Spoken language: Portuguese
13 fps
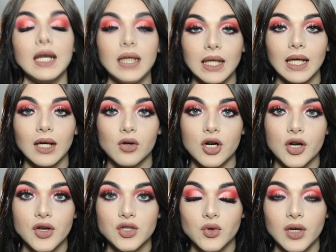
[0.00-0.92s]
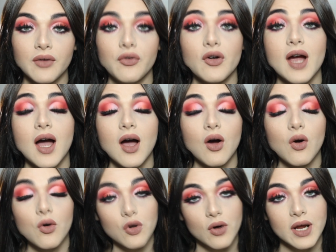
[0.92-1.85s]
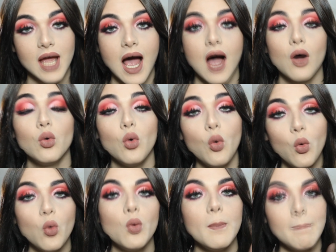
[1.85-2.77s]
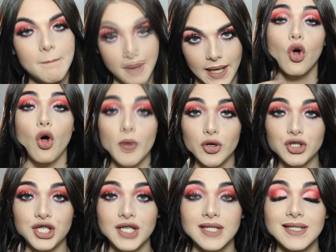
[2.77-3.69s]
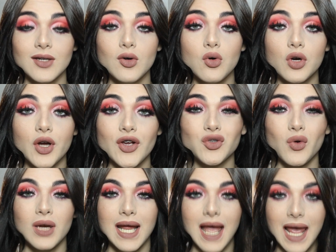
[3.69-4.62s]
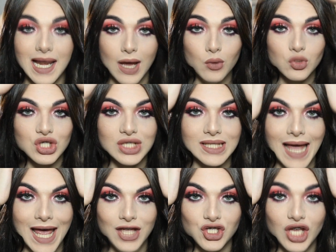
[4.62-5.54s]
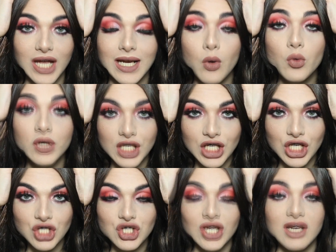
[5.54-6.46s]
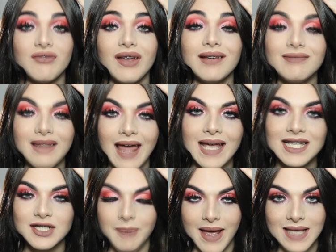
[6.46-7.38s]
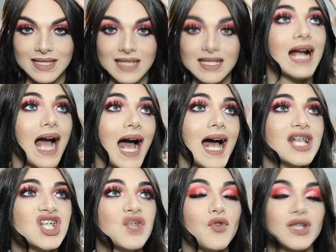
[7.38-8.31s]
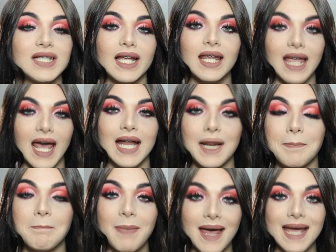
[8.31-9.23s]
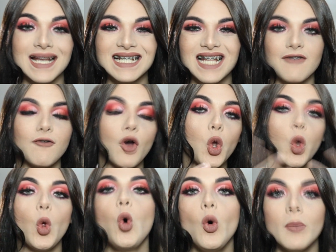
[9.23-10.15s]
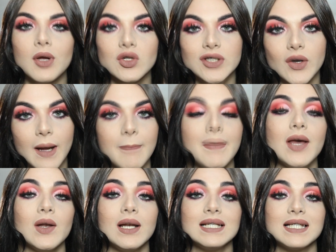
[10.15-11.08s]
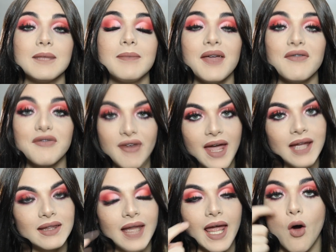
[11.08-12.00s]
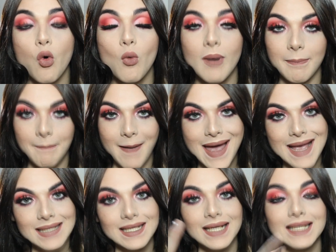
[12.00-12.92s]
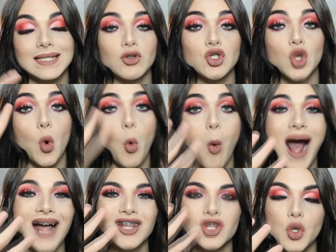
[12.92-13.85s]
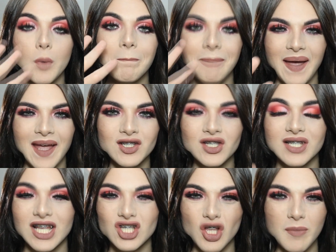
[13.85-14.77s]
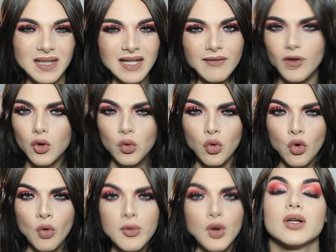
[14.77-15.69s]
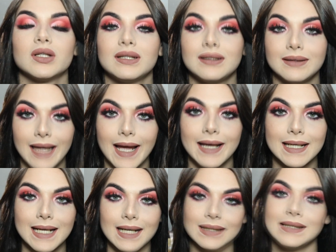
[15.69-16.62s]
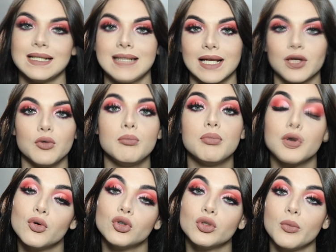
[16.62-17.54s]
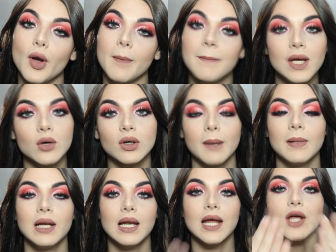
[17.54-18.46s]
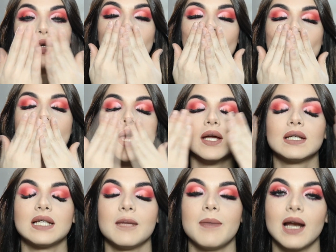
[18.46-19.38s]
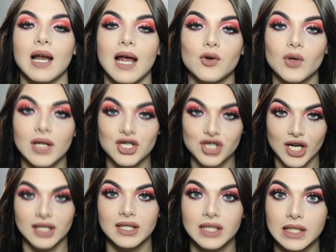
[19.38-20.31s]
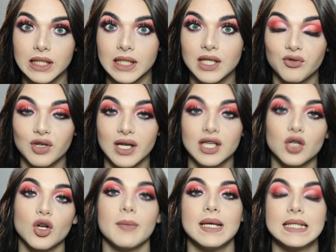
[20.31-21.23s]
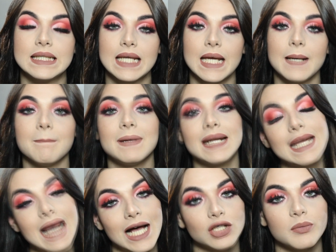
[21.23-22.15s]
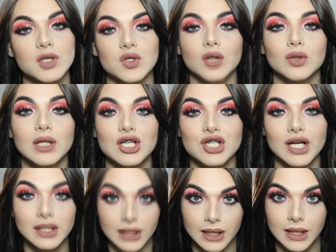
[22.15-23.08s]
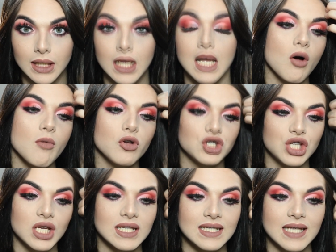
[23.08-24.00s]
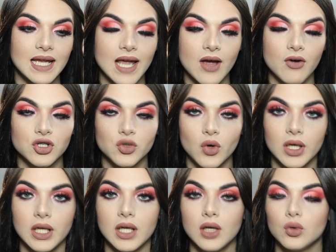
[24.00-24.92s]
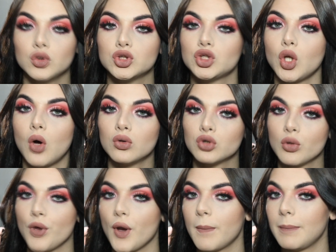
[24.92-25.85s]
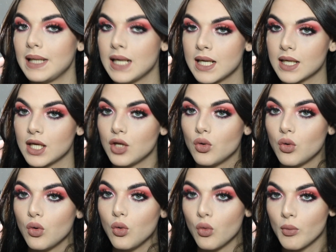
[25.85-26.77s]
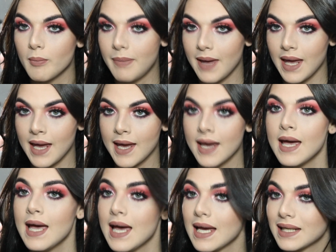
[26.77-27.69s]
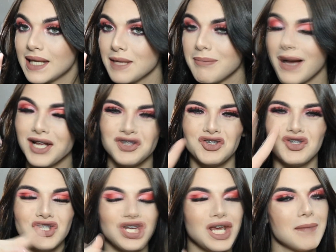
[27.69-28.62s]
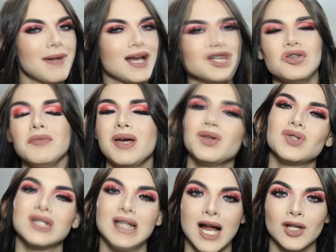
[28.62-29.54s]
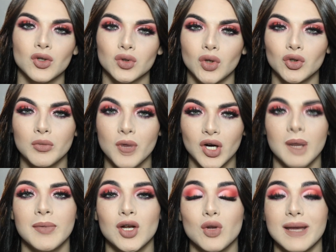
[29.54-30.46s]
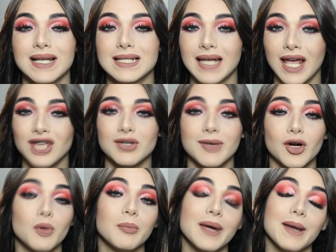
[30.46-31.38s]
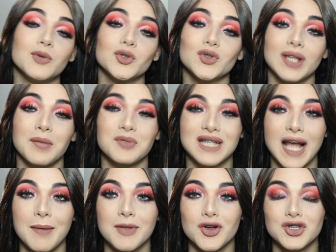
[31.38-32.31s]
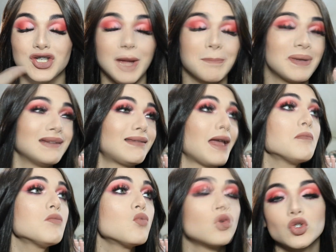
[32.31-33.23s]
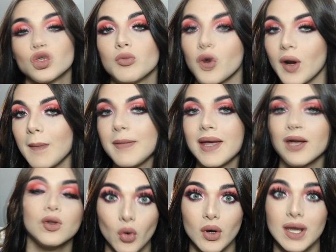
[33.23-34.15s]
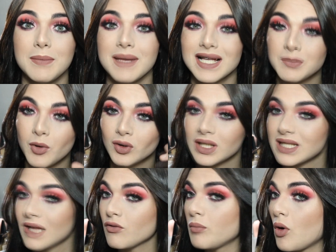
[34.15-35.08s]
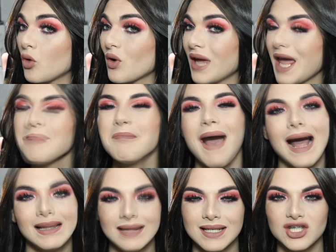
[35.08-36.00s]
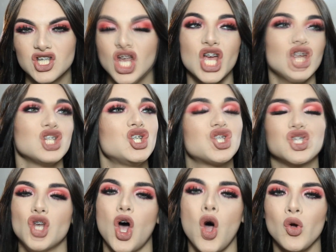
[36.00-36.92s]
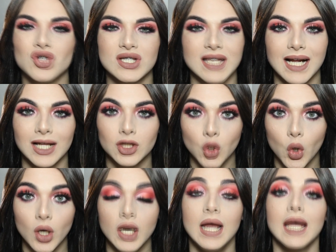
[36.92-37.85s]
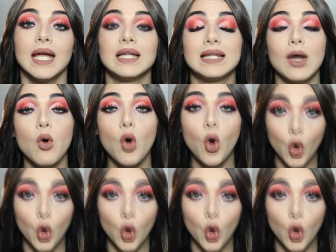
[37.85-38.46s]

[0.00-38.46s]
E a cor que eu escolhi foi a Royal 1B. Como eu disse, o que eu escolhi, ele é um set, ele é um kit, ele vem 10 peças. Caso você queira apenas dar volume no seu cabelo, eles também vendem uma peça que são de 4 pentes, que é só pra dar volume. Eu até queria agradecer aqui o Bruno, meu amigo cabeleireiro que trabalha lá no Le Jardin, que fica aqui no ABC. Obrigado, pessoal do Le Jardin. Como eu disse, eu escolhi o tom do meu aplique no 1B que batia mais ou menos certo com o tom do meu cabelo, mas quem já me acompanha há muito tempo sabe que eu já pintei muito meu cabelo e minhas pontas estavam um pouco queimadas de sol, de secador. Então